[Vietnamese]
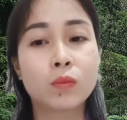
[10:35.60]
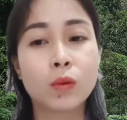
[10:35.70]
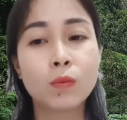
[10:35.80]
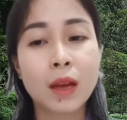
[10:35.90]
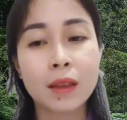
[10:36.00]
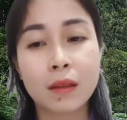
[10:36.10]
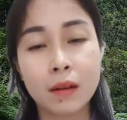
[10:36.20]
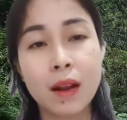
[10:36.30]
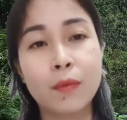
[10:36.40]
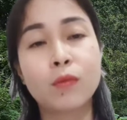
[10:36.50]
chúng ta
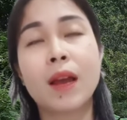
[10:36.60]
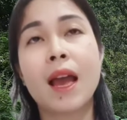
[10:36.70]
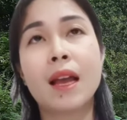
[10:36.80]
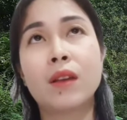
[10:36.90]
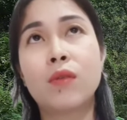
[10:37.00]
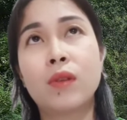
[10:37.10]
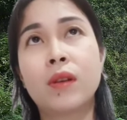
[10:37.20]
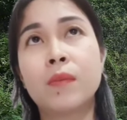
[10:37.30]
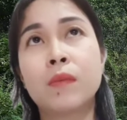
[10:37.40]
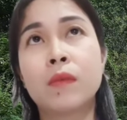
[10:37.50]
tự làm chúng ta an vui
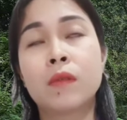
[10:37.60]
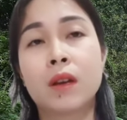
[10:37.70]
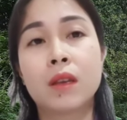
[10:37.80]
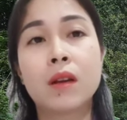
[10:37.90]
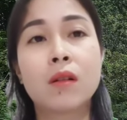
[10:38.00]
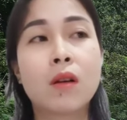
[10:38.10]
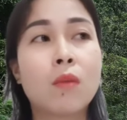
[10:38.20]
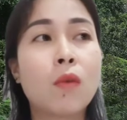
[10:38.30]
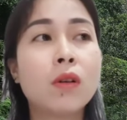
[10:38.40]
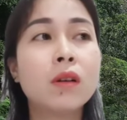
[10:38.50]
à, chứ
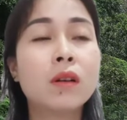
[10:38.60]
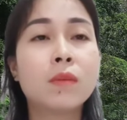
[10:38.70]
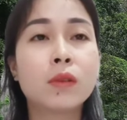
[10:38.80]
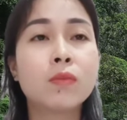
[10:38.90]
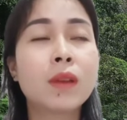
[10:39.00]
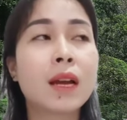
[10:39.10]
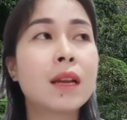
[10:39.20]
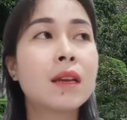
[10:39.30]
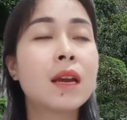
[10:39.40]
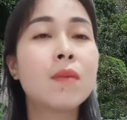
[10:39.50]
còn mỗi người mà chúng ta
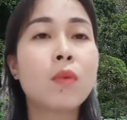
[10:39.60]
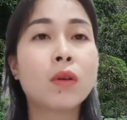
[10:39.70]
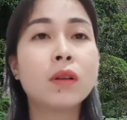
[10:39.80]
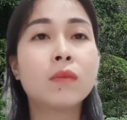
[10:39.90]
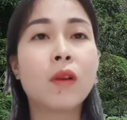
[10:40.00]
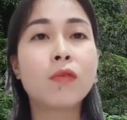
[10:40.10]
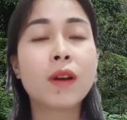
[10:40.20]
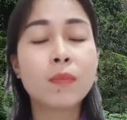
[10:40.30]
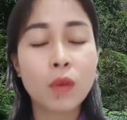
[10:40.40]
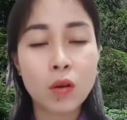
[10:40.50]
đi ghép mỗi người một
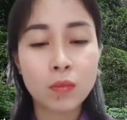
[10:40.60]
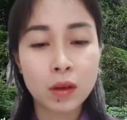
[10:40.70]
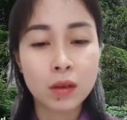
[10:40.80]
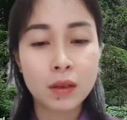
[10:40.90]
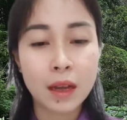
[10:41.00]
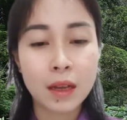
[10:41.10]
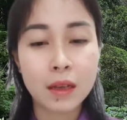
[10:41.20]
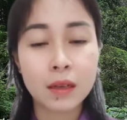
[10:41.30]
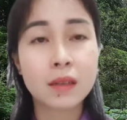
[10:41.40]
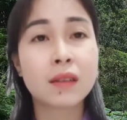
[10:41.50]
pháp môn và người
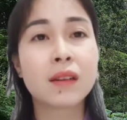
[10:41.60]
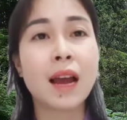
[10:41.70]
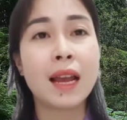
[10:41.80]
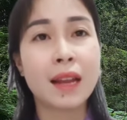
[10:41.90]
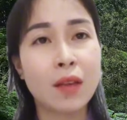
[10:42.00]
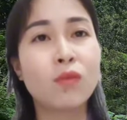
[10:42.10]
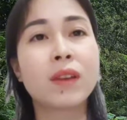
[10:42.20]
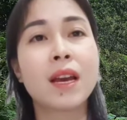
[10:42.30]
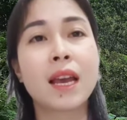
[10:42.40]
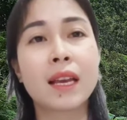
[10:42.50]
này thầy này còn
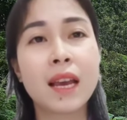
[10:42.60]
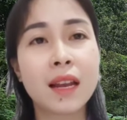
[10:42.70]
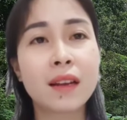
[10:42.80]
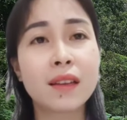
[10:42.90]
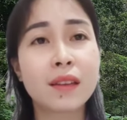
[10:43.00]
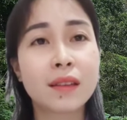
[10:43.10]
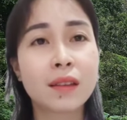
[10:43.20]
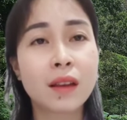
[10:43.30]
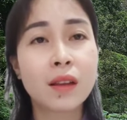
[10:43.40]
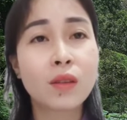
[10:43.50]
chơi thầy kia nữa
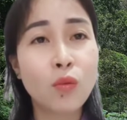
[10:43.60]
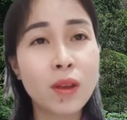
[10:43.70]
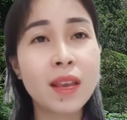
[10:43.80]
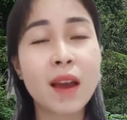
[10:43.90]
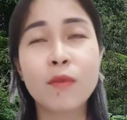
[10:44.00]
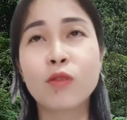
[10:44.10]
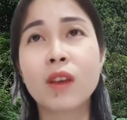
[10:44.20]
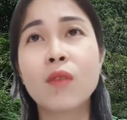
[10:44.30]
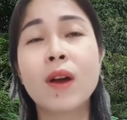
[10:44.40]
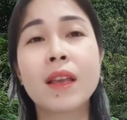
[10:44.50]
tu với nhau một
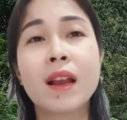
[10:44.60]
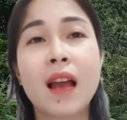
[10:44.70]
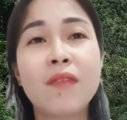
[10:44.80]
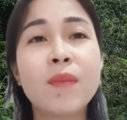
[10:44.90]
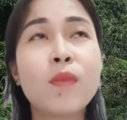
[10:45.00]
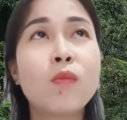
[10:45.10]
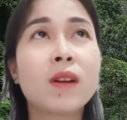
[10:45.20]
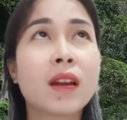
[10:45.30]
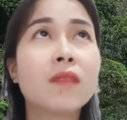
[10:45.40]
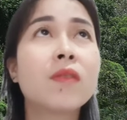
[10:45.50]
chơi qua chơi lại pháp môn
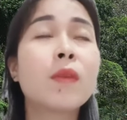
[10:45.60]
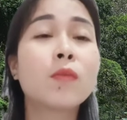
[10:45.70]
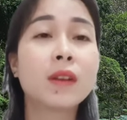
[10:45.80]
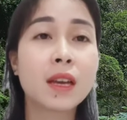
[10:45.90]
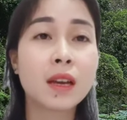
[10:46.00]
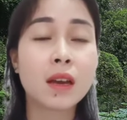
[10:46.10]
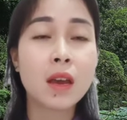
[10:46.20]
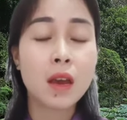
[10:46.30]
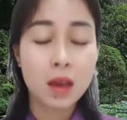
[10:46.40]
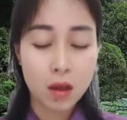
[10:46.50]
người này pháp môn người kia
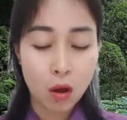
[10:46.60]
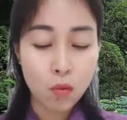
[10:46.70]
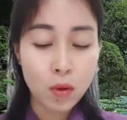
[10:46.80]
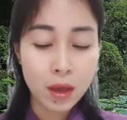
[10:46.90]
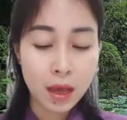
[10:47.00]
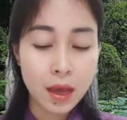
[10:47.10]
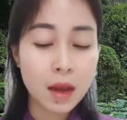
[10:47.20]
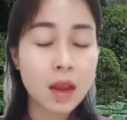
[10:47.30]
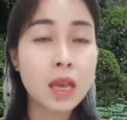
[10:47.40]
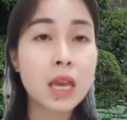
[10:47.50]
thì hỏi quý vị
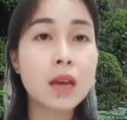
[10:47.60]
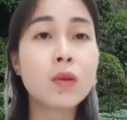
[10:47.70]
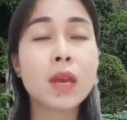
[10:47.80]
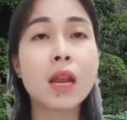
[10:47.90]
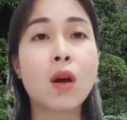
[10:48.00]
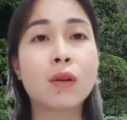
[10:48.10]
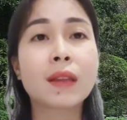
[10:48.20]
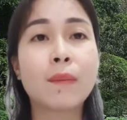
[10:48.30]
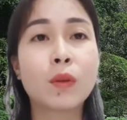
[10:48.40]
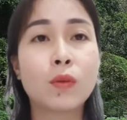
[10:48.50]
ghé đi với quý vị loạn
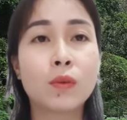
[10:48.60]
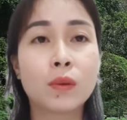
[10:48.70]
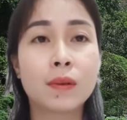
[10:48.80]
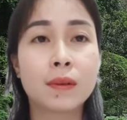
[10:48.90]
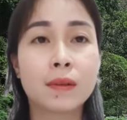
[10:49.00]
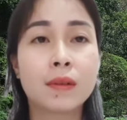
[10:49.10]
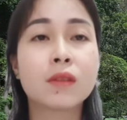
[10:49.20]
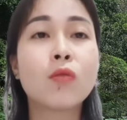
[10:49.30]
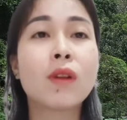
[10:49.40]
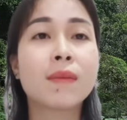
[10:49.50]
tâm luôn rồi
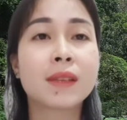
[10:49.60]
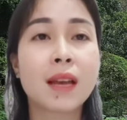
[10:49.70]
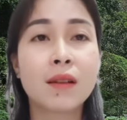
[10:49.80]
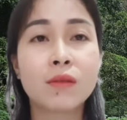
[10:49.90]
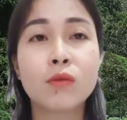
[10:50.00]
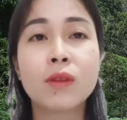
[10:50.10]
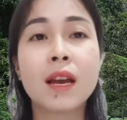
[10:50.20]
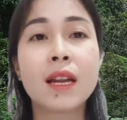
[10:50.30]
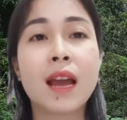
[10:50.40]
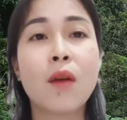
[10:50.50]
ừ, tu làm sao tu như
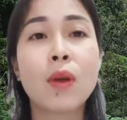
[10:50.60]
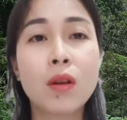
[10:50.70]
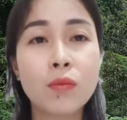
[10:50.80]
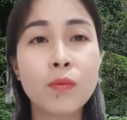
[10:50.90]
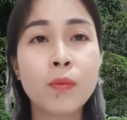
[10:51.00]
thế nào mới đúng